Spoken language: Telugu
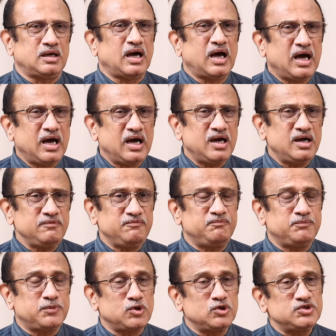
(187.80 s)
హార్డ్
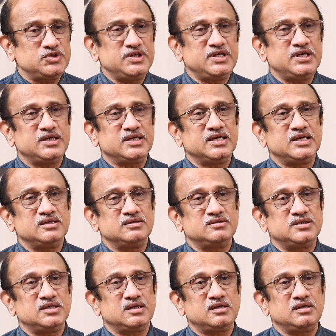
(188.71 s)
ప్రోస్టేట్
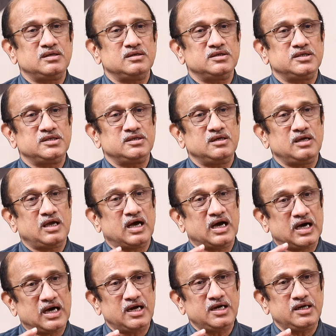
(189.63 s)
క్యాన్సర్కి
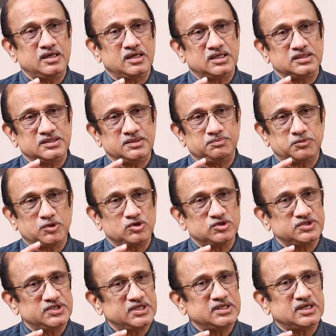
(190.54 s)
హార్డ్ అది
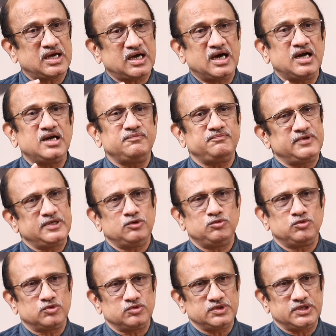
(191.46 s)
ప్రోస్టేట్ హార్డ్ ఫీల్
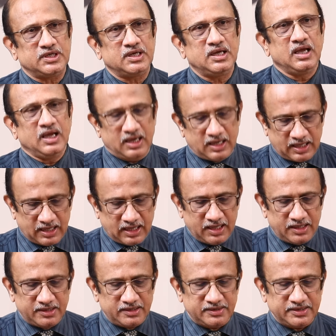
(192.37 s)
ఉంటుంది
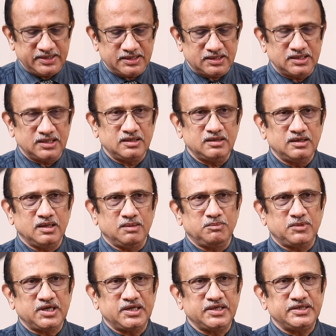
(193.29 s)
హార్డ్ అంటే ఎట్లా
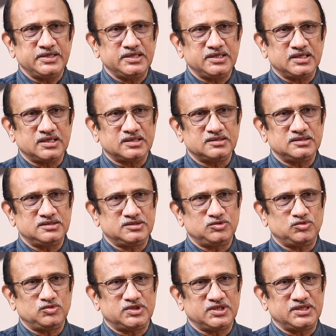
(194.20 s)
మన ఈ
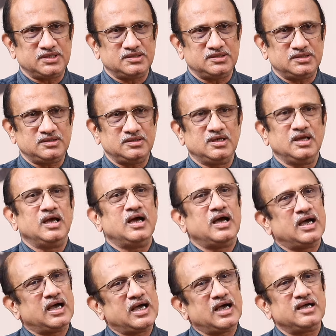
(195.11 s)
నక్కల్స్ ఉంటాయి కదా
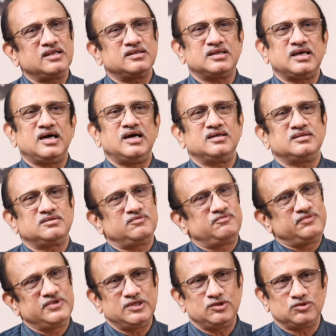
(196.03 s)
ఆ
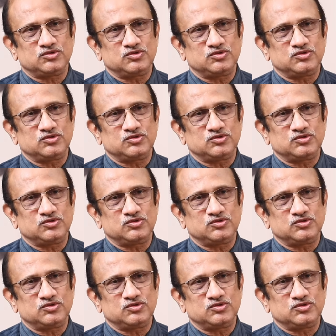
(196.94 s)
ఫీల్